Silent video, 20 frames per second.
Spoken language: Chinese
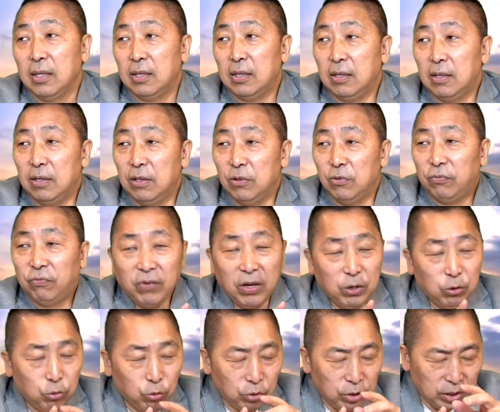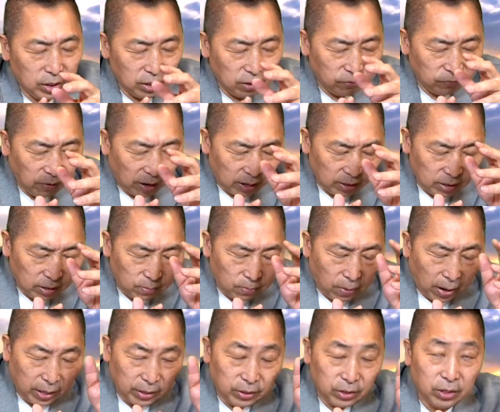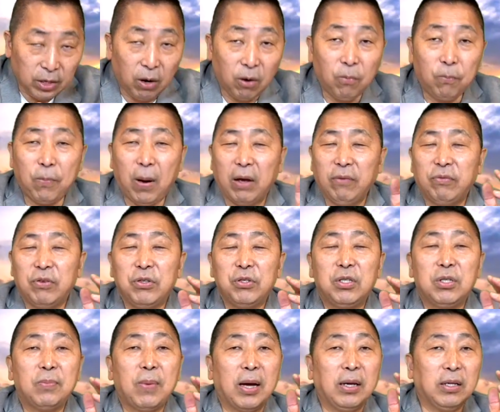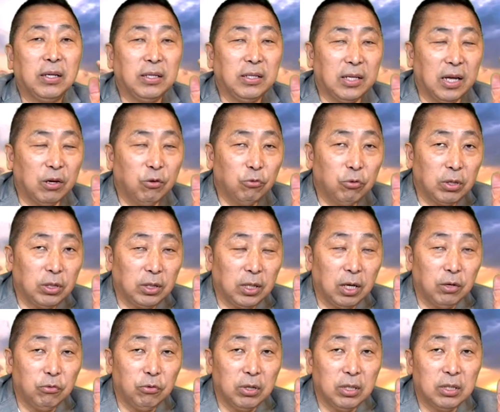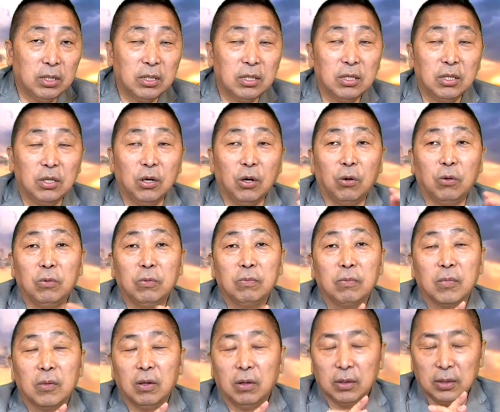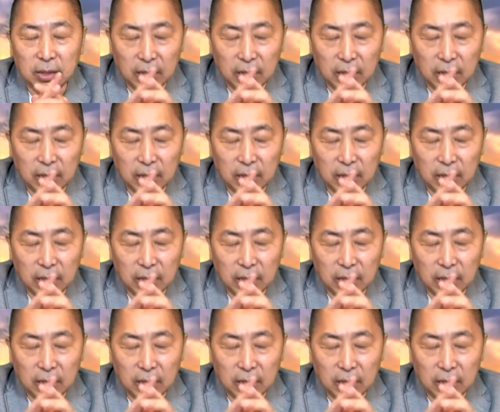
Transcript: 呃，废除刑法一百条，百分之百的言论言论自由啊！